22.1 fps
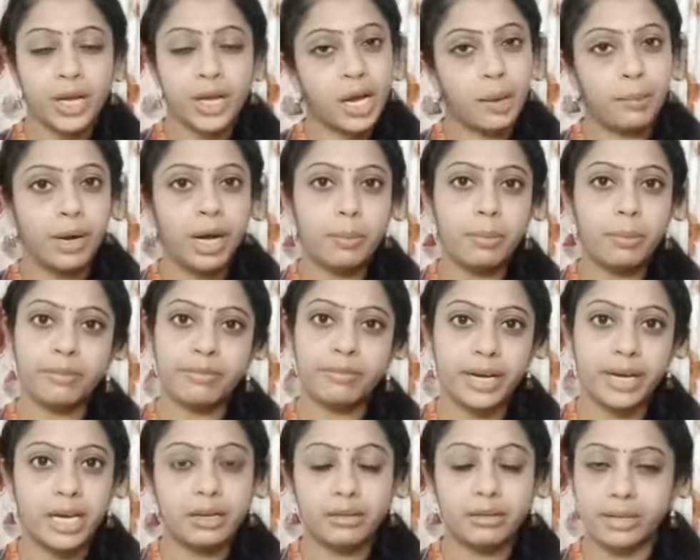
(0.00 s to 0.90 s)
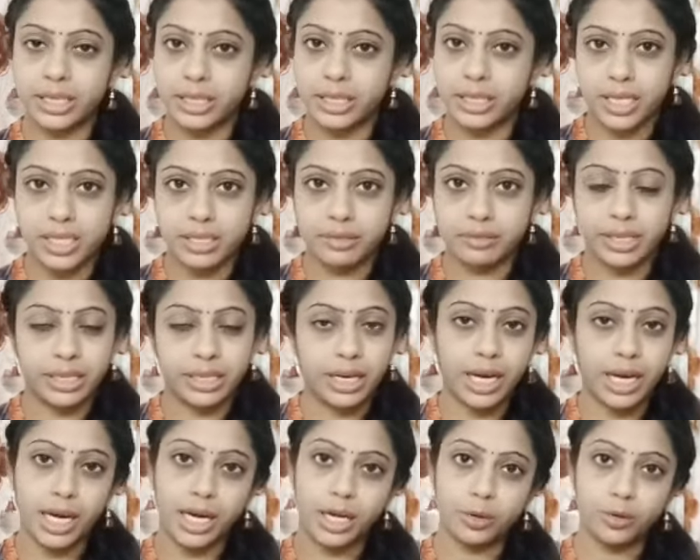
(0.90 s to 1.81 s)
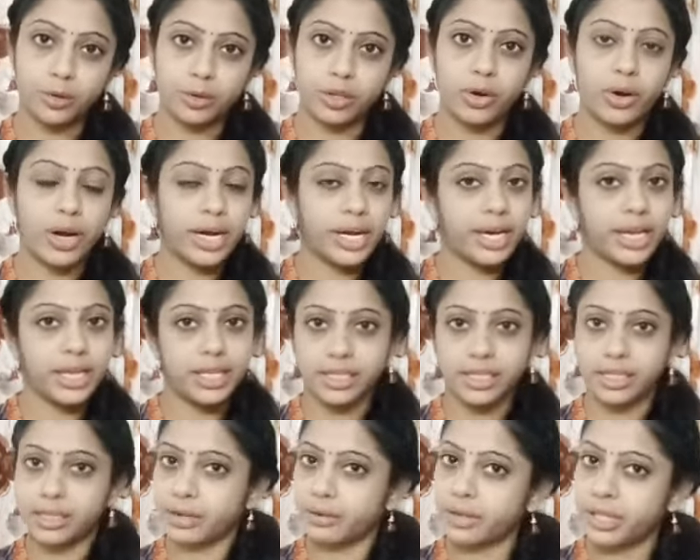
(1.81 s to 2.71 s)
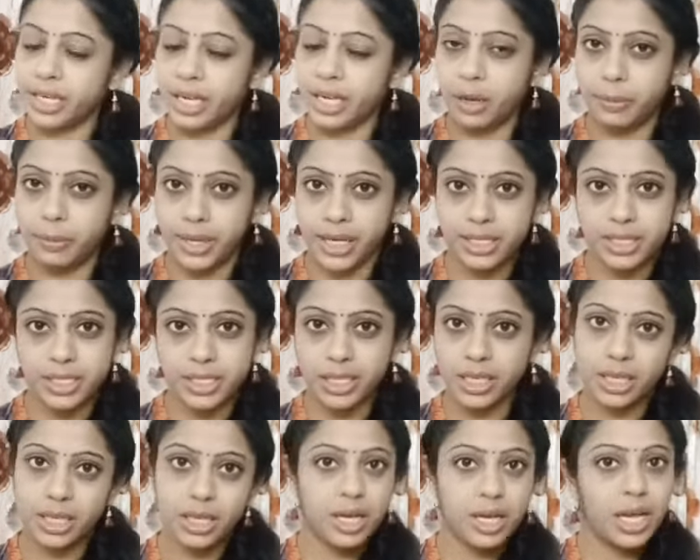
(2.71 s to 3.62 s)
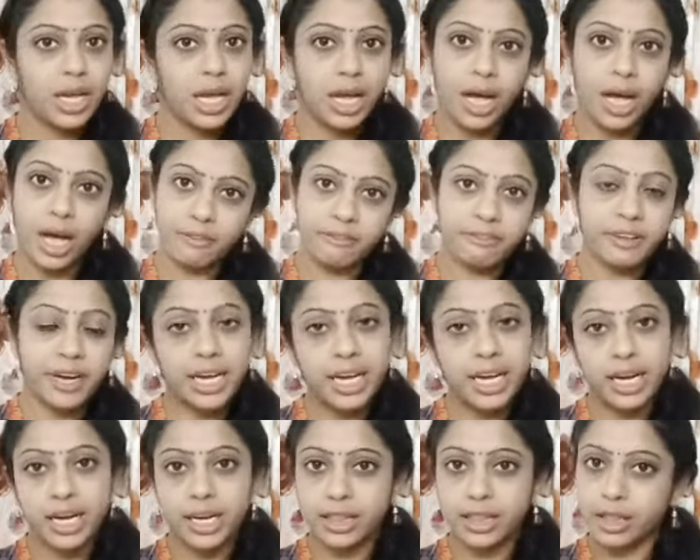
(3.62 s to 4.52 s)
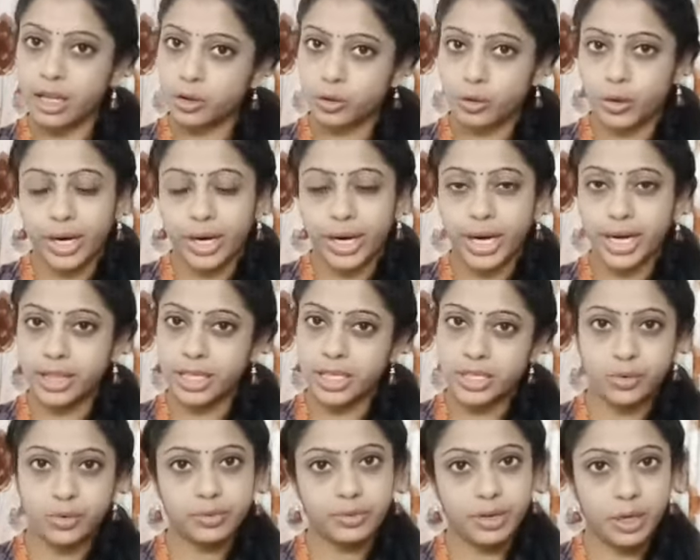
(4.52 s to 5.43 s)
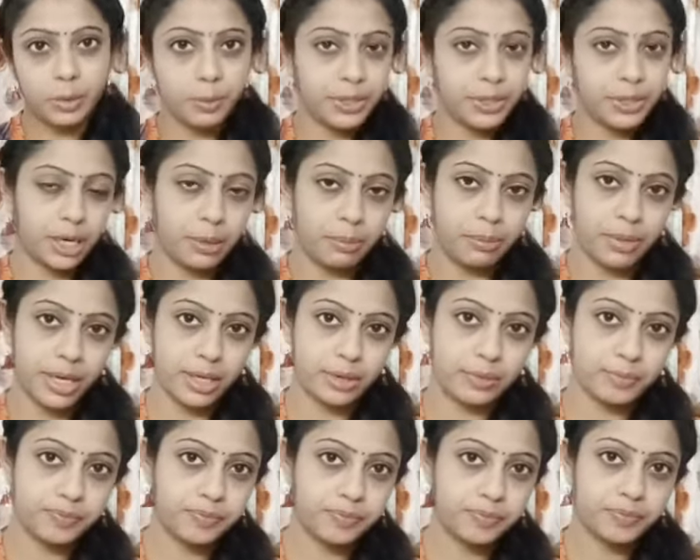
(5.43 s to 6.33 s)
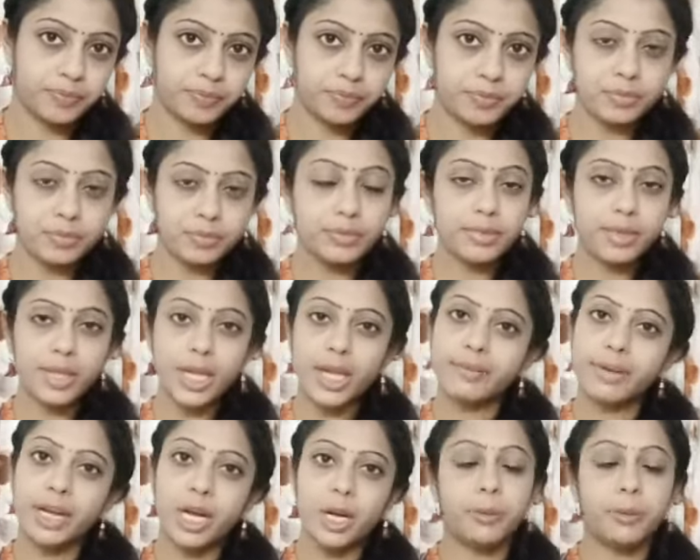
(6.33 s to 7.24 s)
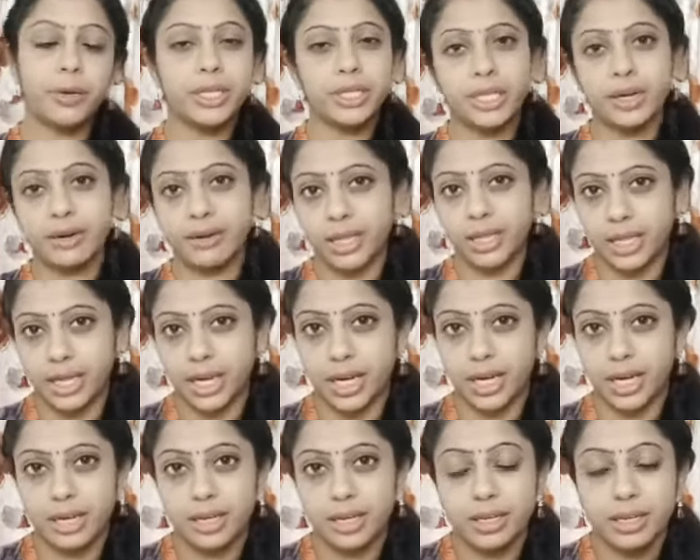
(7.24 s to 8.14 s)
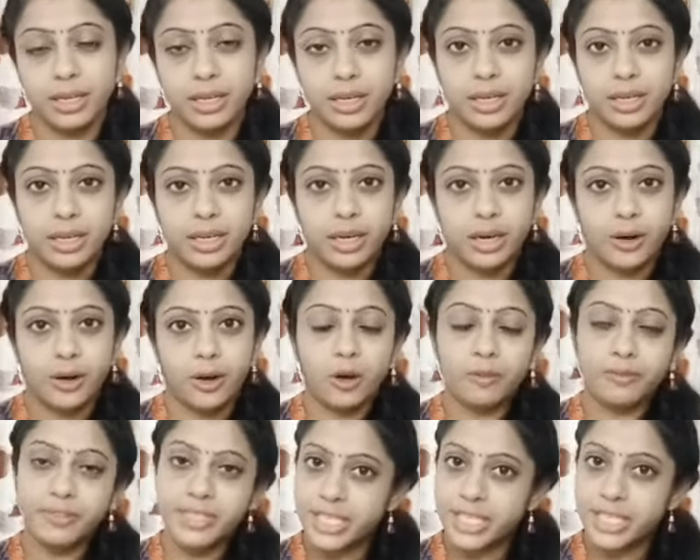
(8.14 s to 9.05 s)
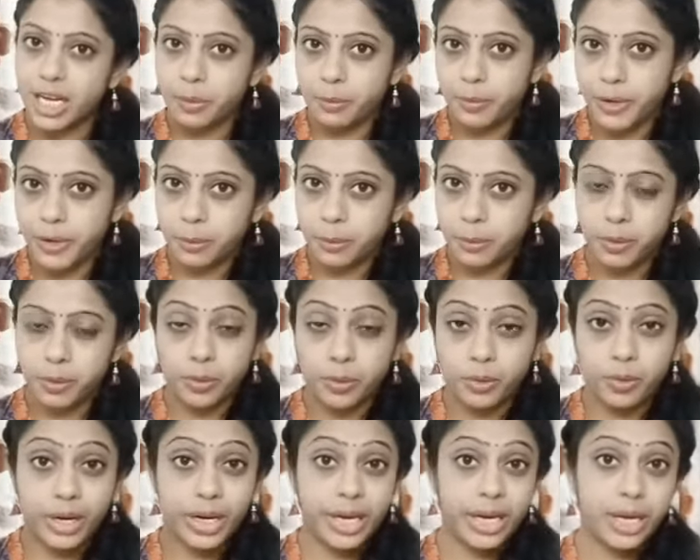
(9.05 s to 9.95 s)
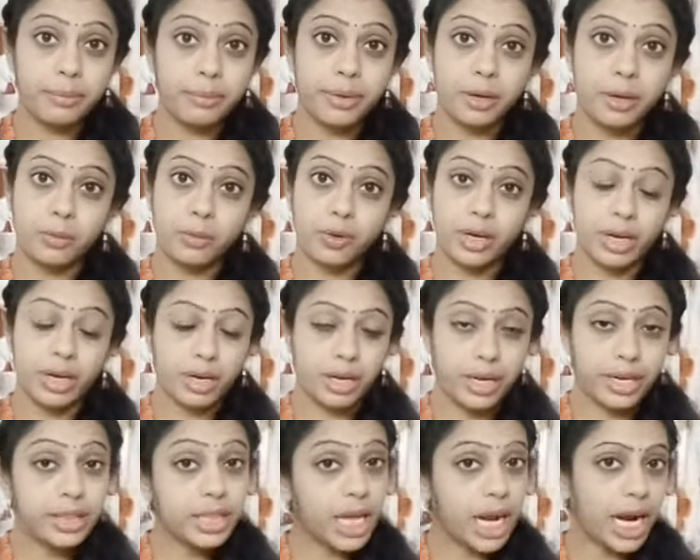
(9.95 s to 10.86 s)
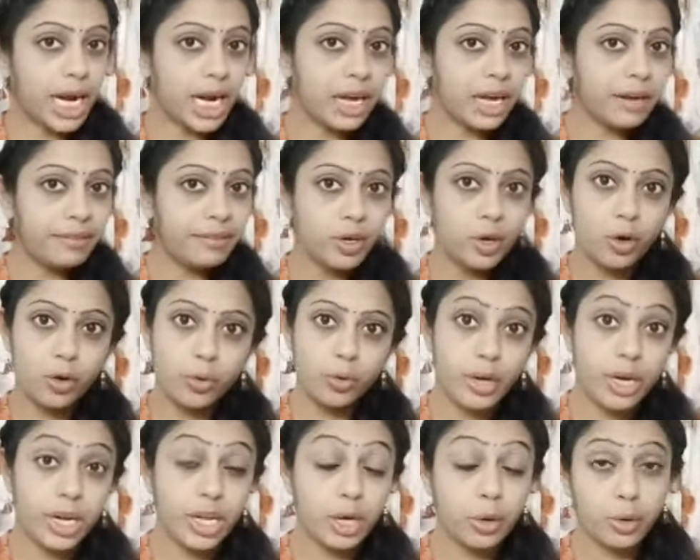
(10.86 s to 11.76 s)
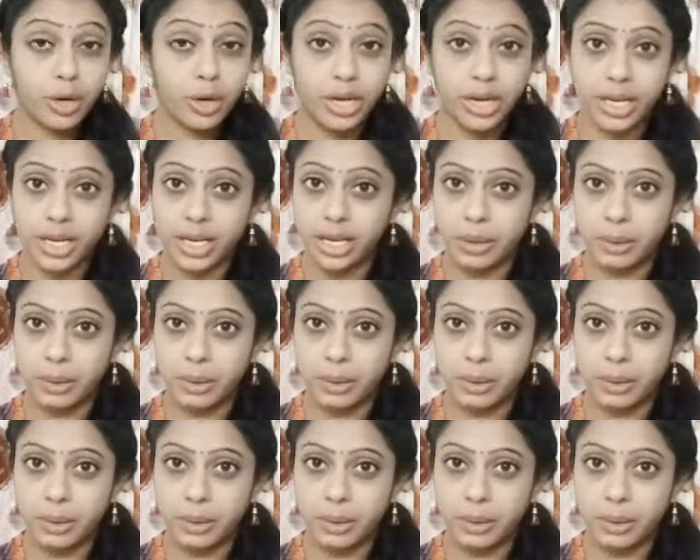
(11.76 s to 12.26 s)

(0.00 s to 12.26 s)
గబగబా ఫైల్ వెతికేసి వెతకాలని తొందరలో అన్ని చిందరవందరగా పడేసి ఆ ఫైల్ అనేది తనకు దొరకగానే తీసుకుని వెళ్ళిపోతాడనమాట వెళ్ళిపోయిన తర్వాత ఆఫీస్కి వెళ్ళిపోయినప్పుడు అంటే మనము ఎంత హడావిడిలో ఉండి కొన్ని